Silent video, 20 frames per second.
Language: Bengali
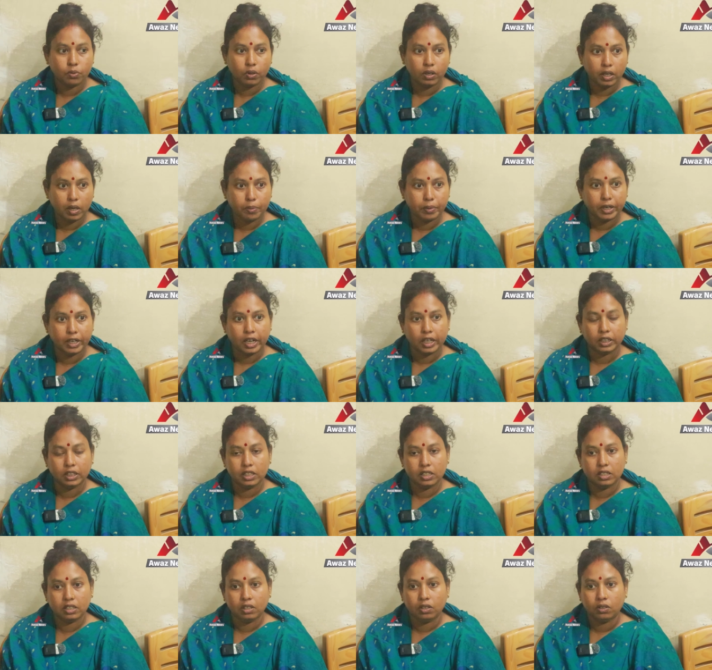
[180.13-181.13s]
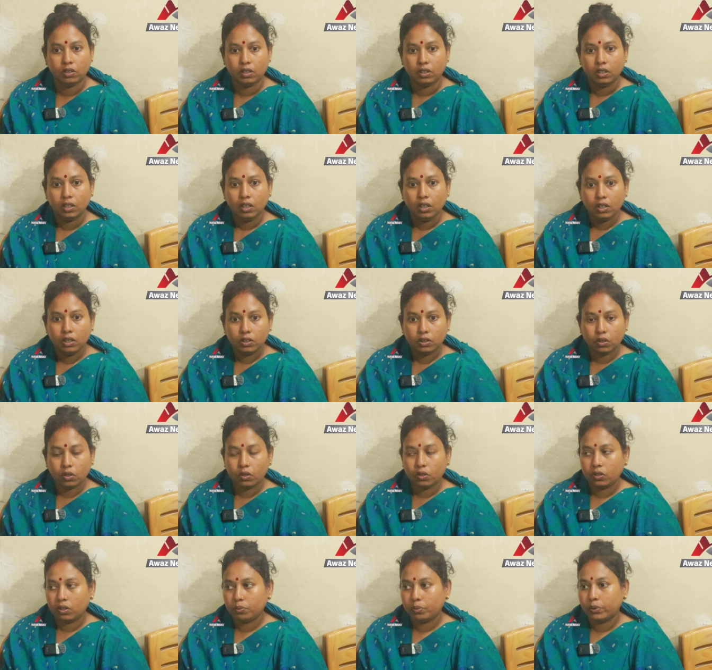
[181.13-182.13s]
কোলে আবার নাতি ছিল
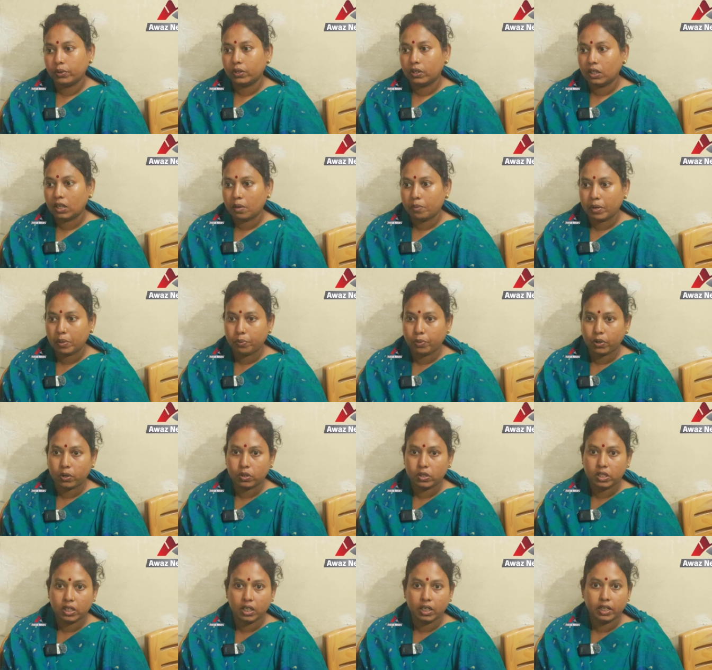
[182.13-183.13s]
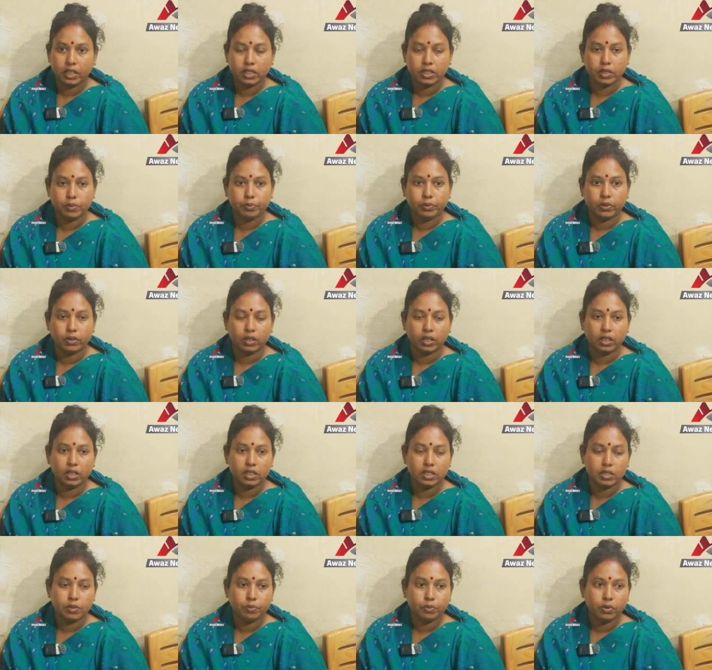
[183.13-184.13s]
তখন ফোনটা আমার বড় ছেলে রিসিভ করে
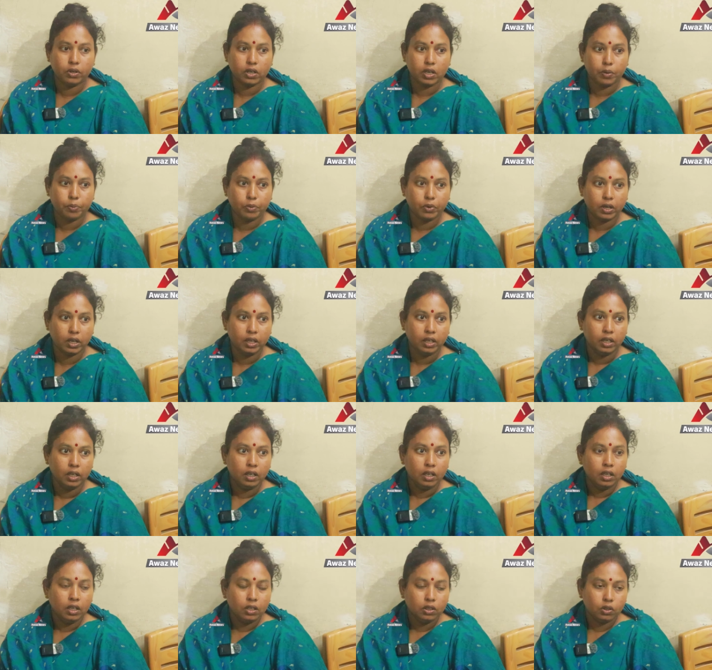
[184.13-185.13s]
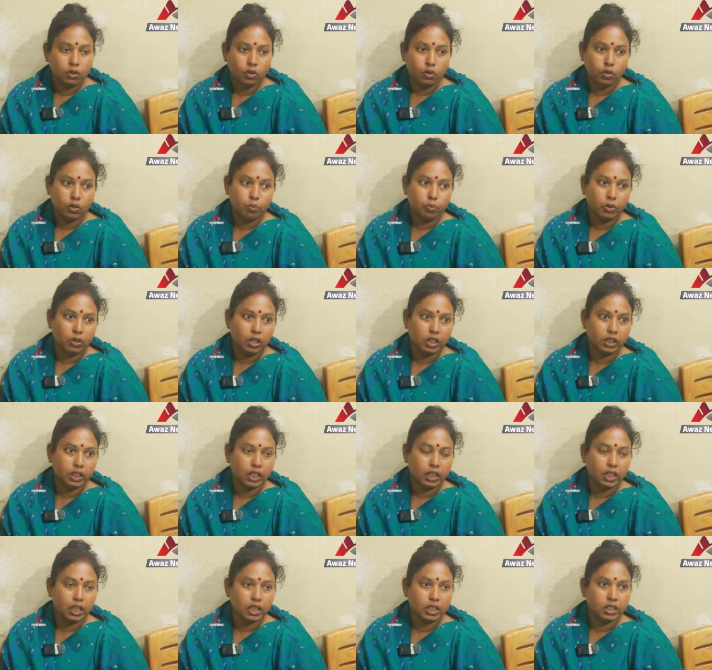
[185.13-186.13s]
রিসিভ করার পরে তখন বলে
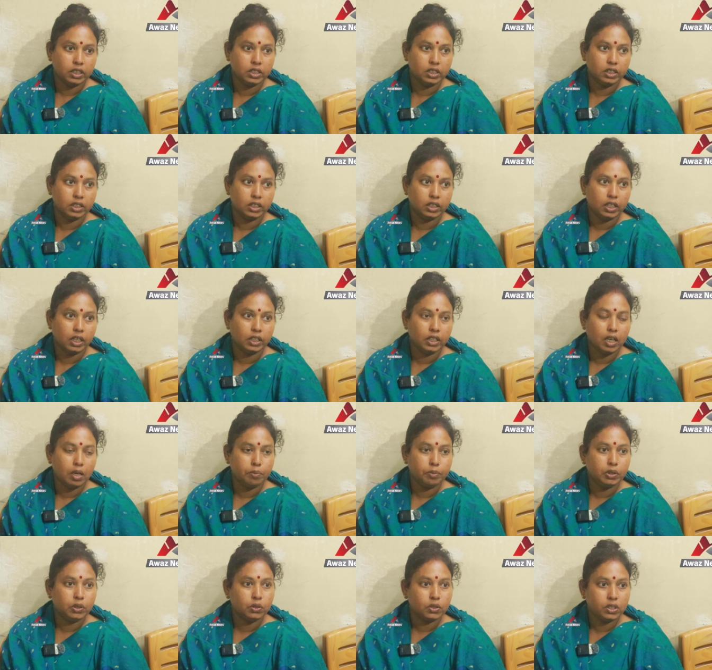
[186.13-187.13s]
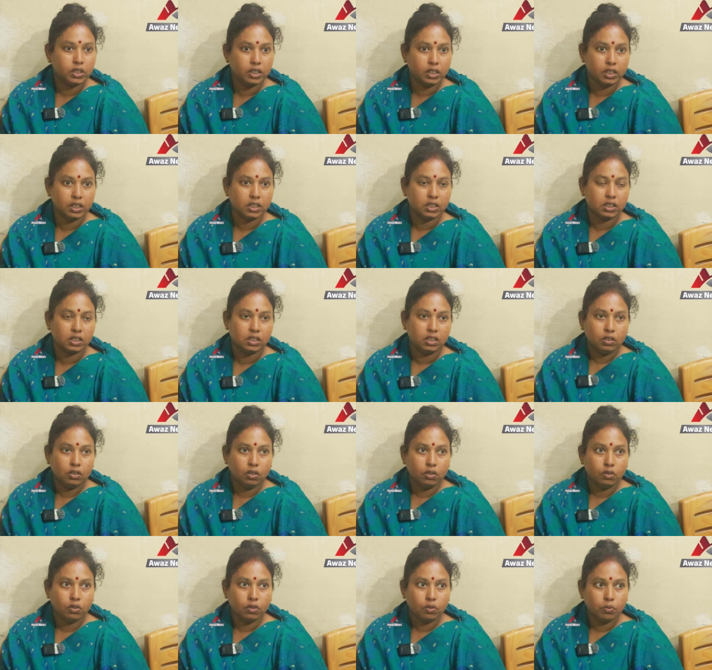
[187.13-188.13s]
দাদার কাছে যে দাদা আমি তো শেষ
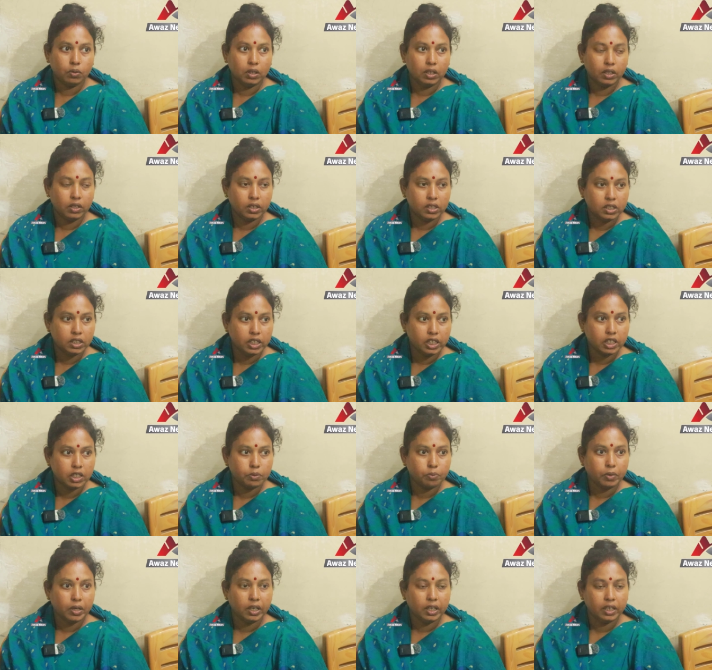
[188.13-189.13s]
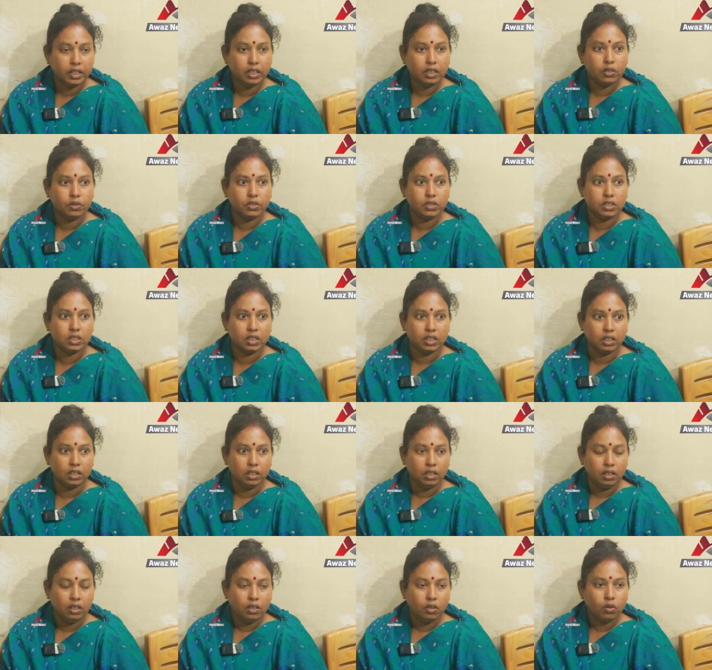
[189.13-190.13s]
তখন বলে শেষ মানে কি হয়েছে
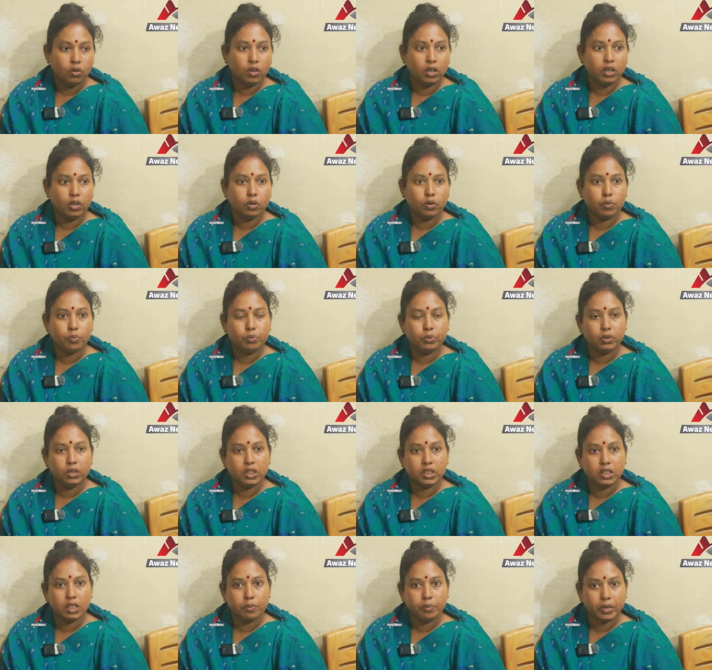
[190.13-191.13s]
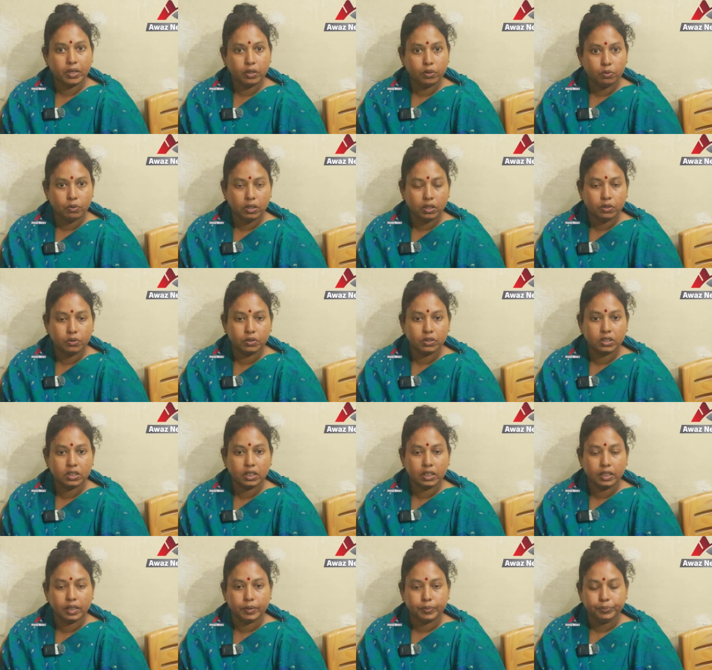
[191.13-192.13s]
কয় রকম পুলিশে আমারে গুলি
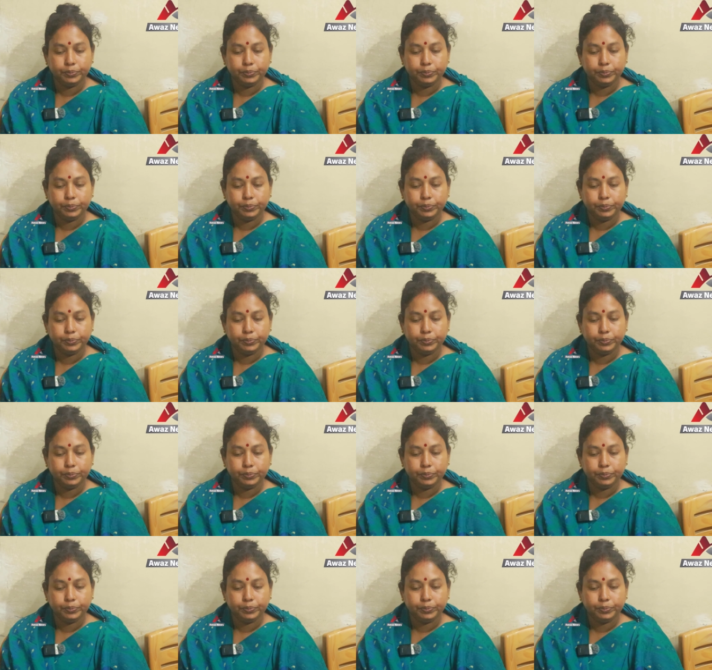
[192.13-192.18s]
করছে